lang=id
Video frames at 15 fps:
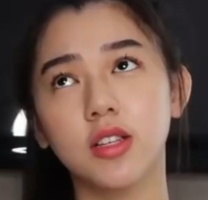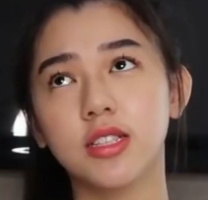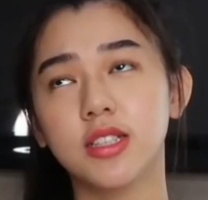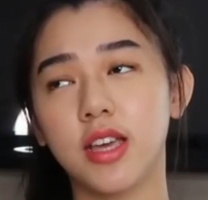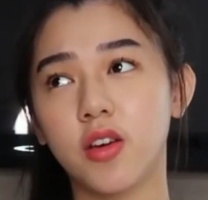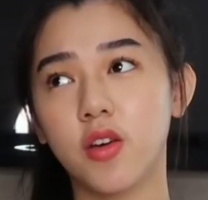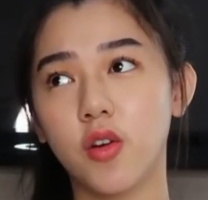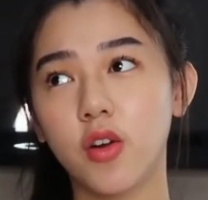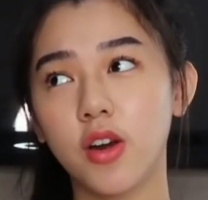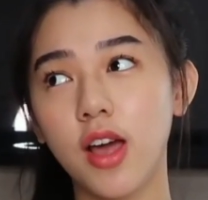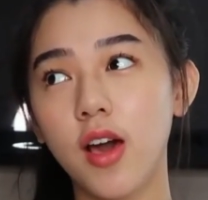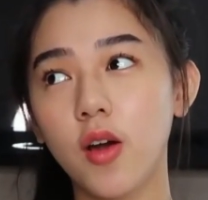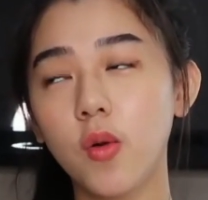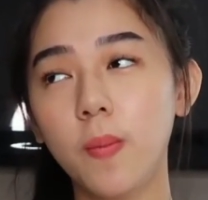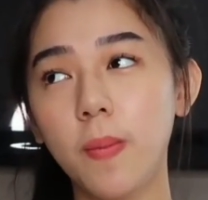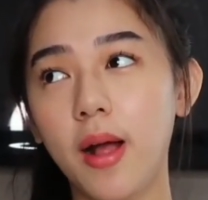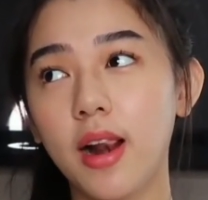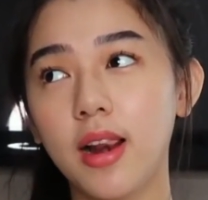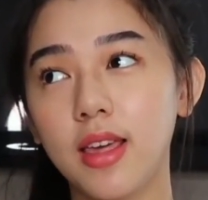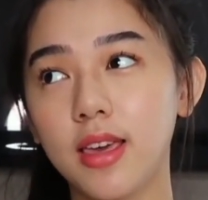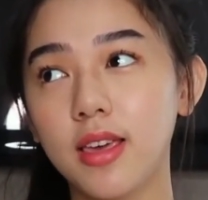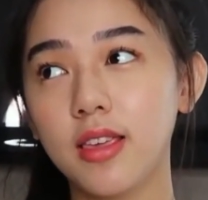adalah teman makan
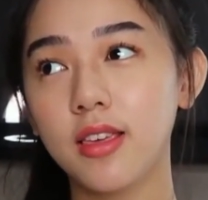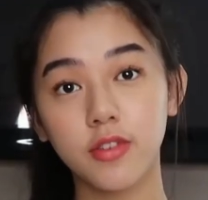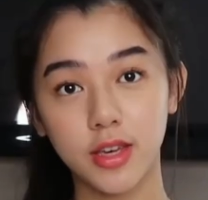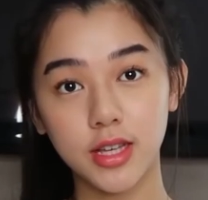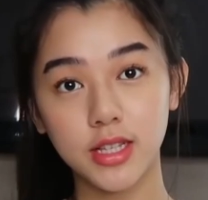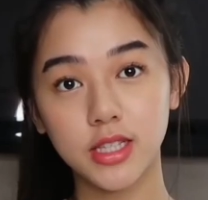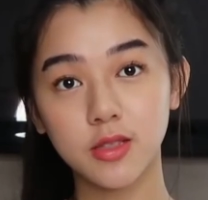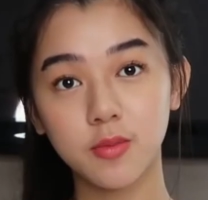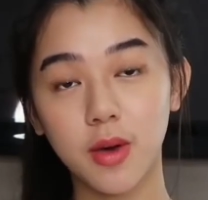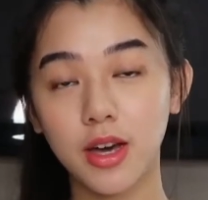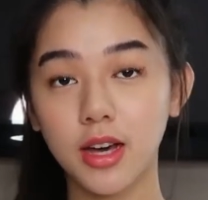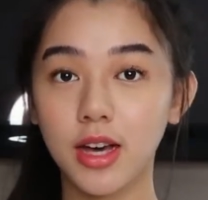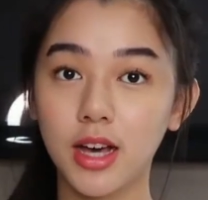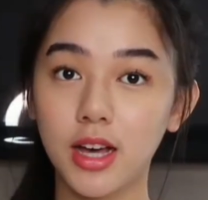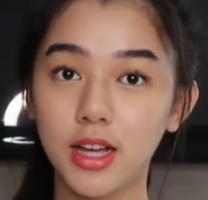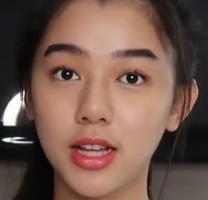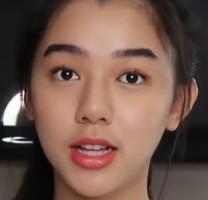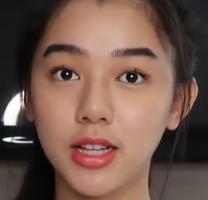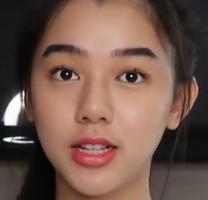teman karena kini